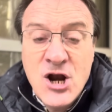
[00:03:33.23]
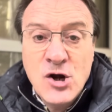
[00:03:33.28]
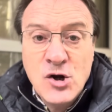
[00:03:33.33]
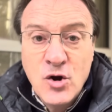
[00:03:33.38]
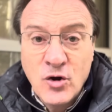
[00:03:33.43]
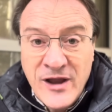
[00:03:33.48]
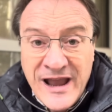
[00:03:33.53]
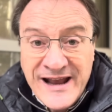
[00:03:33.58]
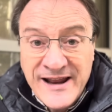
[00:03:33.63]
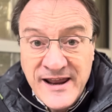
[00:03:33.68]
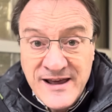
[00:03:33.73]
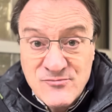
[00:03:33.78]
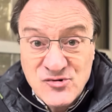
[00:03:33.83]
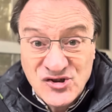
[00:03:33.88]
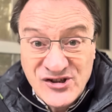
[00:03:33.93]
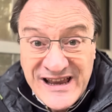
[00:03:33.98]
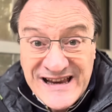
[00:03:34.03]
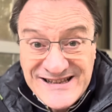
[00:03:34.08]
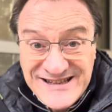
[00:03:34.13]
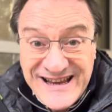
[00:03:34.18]
Lo que
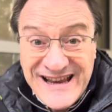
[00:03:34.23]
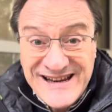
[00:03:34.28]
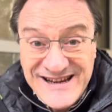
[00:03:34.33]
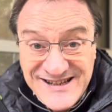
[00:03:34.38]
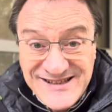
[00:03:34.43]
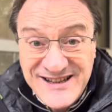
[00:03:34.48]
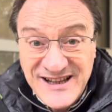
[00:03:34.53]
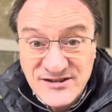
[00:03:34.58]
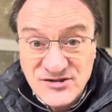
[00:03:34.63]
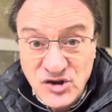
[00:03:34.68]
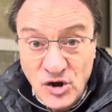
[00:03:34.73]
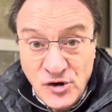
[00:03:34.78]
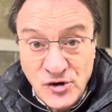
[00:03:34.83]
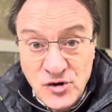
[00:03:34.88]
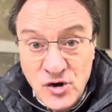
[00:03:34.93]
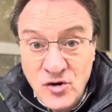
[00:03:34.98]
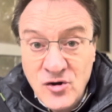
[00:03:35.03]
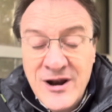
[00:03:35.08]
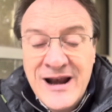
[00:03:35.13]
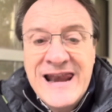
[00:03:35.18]
creemos que es que en este
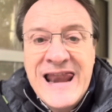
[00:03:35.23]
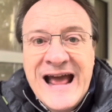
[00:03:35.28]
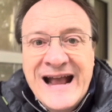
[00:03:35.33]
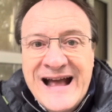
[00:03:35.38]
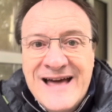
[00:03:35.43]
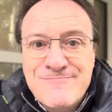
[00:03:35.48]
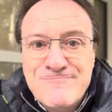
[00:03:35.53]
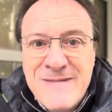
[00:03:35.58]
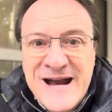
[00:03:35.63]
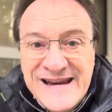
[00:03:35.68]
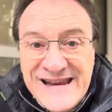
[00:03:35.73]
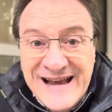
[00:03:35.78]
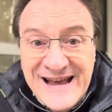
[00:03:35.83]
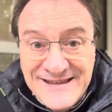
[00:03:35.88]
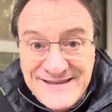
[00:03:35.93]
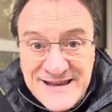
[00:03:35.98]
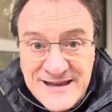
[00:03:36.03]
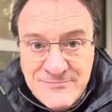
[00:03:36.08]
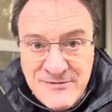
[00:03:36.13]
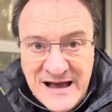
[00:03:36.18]
entorno la gamma
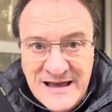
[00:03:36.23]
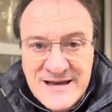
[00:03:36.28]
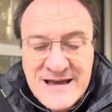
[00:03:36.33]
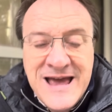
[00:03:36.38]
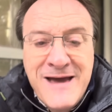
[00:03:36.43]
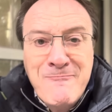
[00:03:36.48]
negativa